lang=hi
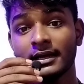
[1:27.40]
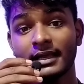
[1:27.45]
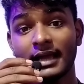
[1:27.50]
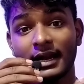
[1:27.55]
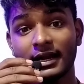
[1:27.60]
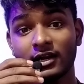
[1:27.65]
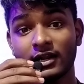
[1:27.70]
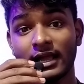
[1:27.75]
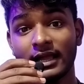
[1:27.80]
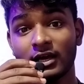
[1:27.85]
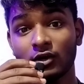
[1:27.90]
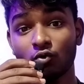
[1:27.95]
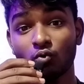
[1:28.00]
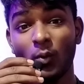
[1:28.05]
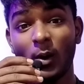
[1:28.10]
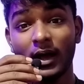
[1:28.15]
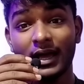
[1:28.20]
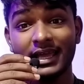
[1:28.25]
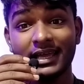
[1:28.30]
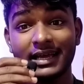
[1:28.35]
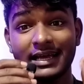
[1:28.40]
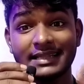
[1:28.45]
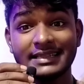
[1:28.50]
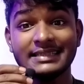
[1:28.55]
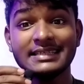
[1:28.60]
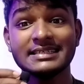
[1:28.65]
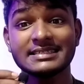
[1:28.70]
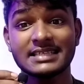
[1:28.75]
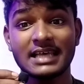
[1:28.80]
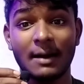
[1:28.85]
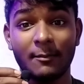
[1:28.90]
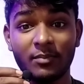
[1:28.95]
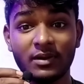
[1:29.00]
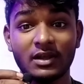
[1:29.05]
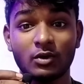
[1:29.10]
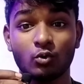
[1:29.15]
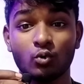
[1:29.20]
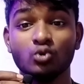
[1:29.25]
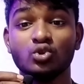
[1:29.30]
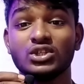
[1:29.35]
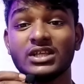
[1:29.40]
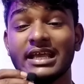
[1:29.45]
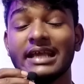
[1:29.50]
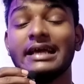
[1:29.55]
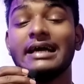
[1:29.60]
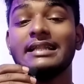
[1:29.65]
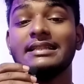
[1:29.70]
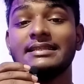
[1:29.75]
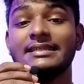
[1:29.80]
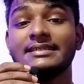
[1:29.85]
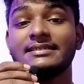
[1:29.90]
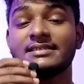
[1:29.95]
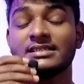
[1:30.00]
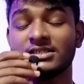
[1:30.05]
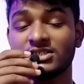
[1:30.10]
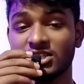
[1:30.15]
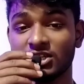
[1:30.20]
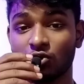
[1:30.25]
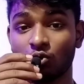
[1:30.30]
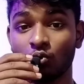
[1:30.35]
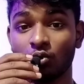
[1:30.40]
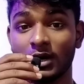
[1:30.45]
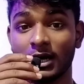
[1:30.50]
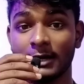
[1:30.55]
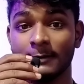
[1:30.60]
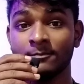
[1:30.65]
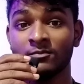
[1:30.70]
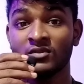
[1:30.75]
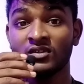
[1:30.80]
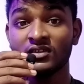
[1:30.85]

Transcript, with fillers: क्या ट्राई करूँगा कि गलती से अपने खुद की गलती से सीखूँगा